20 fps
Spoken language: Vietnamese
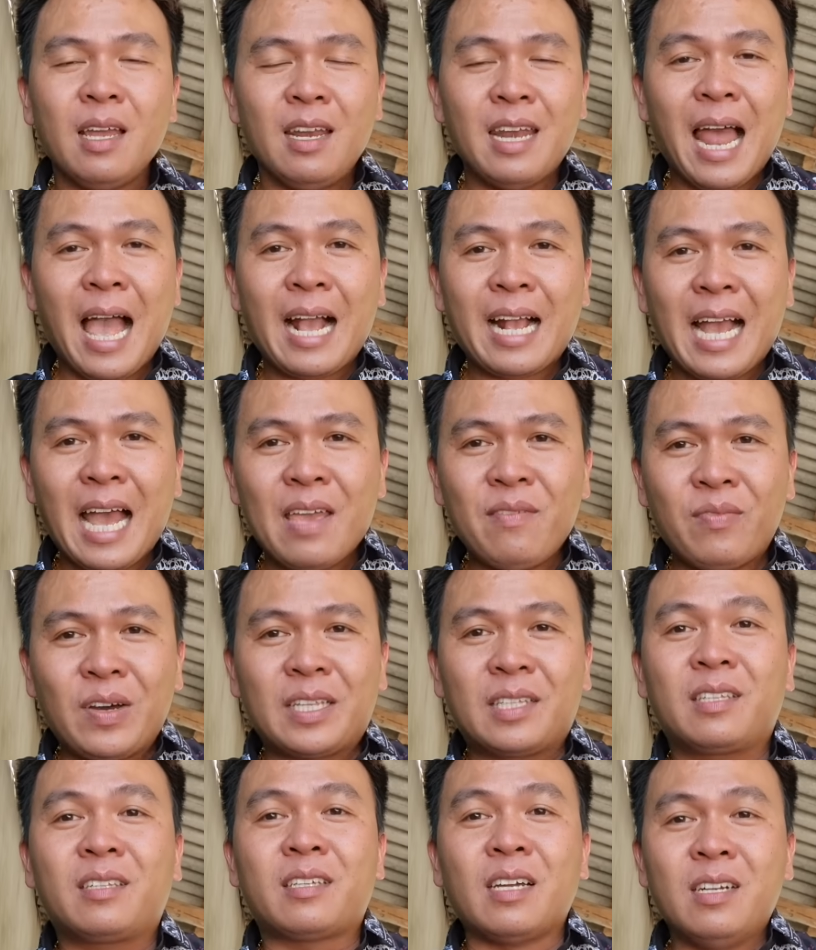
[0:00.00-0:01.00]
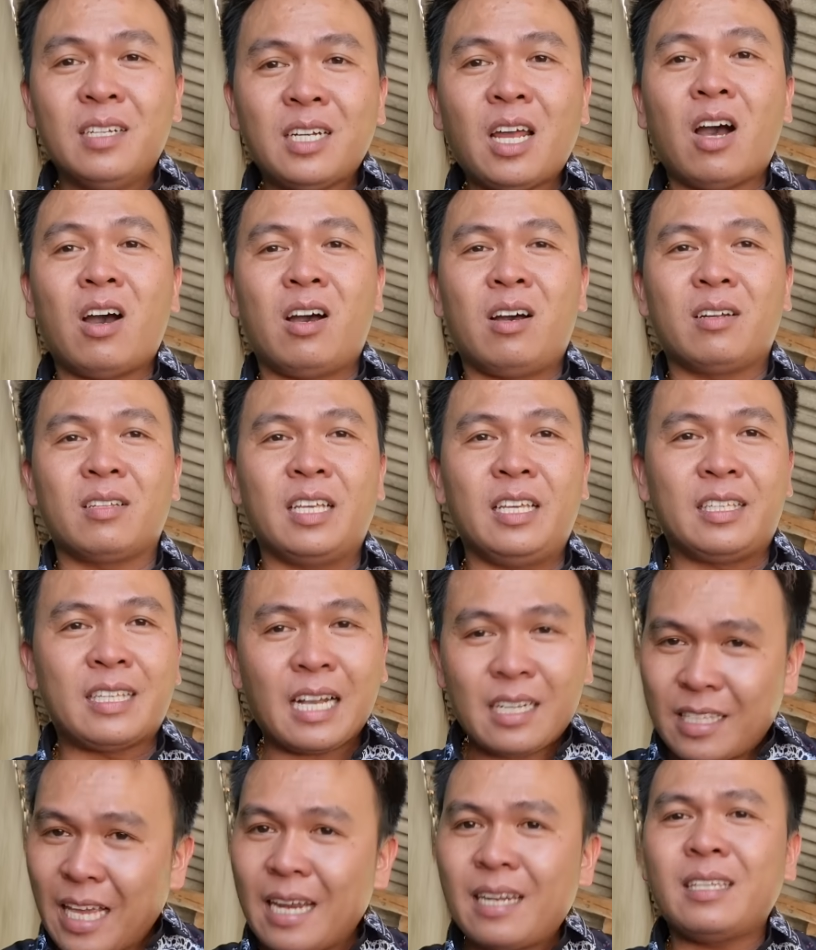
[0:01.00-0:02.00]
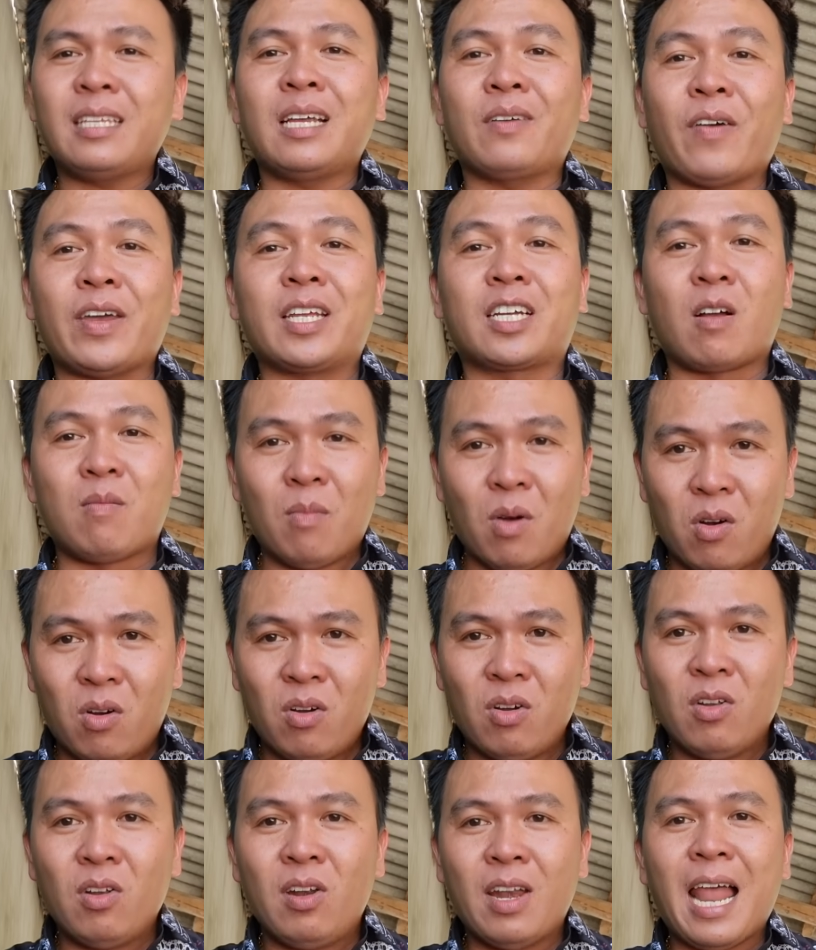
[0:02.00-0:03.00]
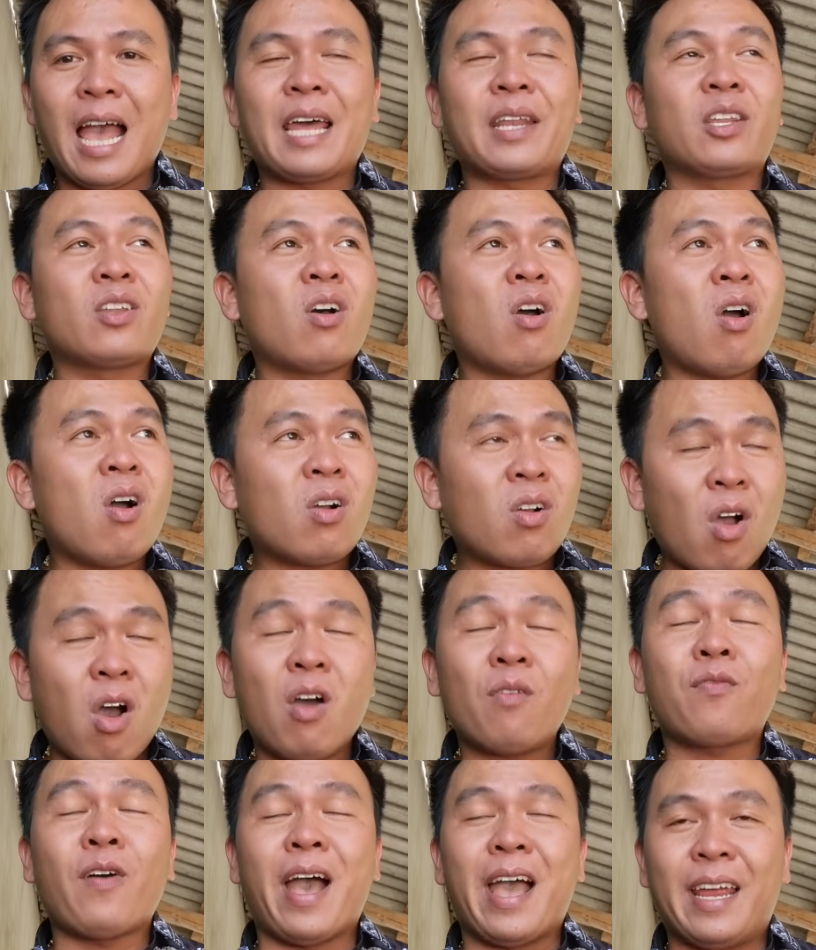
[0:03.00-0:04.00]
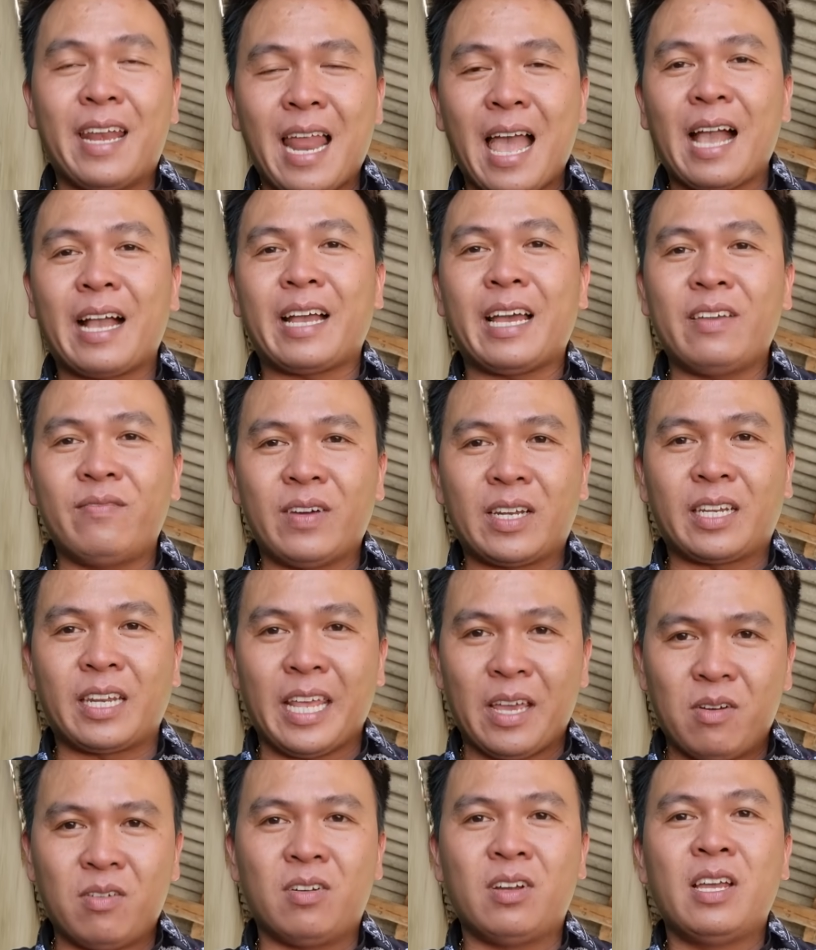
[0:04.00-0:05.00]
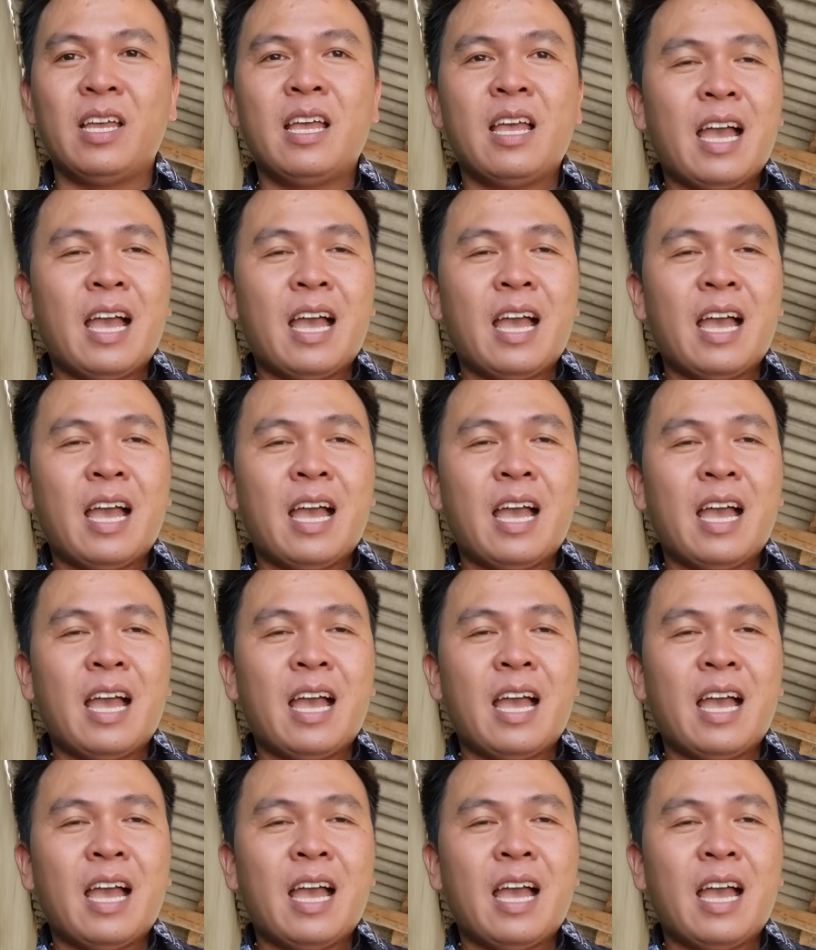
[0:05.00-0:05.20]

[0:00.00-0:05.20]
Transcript: là cái vật chứng đó thì chắc chắn là phải được công bố là nó có phải là cái vật neo